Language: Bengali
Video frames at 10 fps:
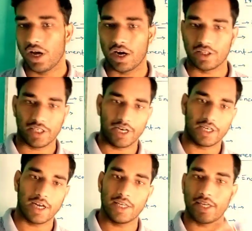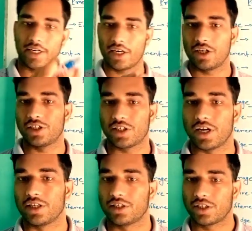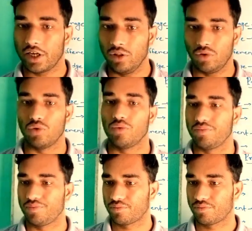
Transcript: একটা হচ্ছে এনকারেজ আর একটা ডিসকারেজ কিন্তু